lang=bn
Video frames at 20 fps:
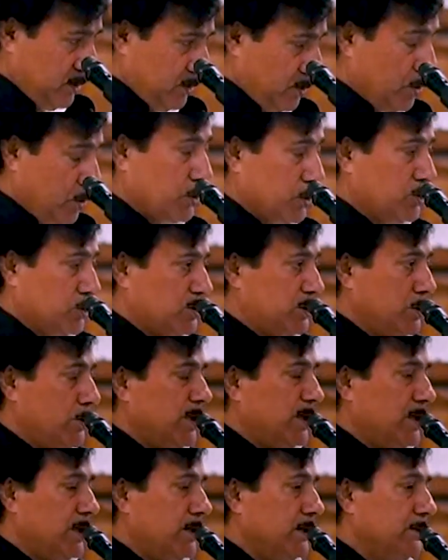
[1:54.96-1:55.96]
কুটস্থ
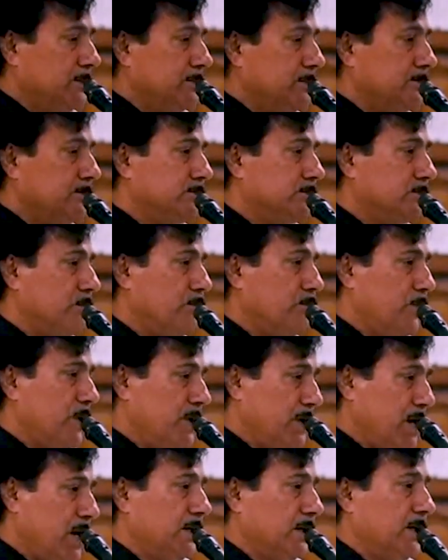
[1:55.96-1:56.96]
মানে
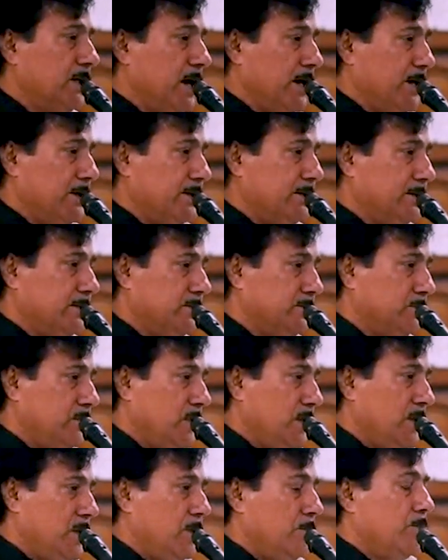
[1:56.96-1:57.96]
পিনিয়াল গ্যান্ড
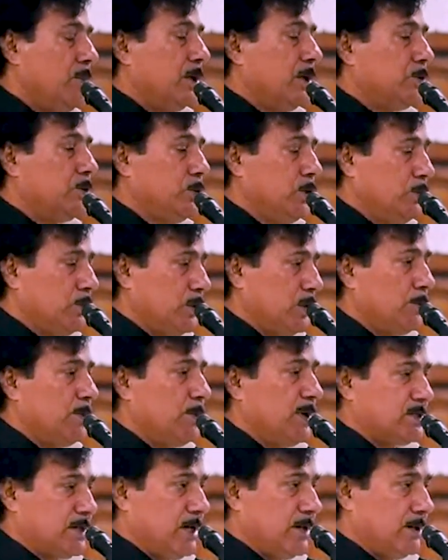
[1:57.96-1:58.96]
বা দুই ভোরের
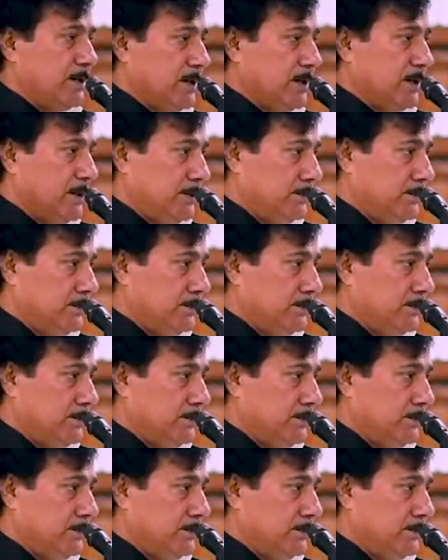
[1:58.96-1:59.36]
মাঝখানটা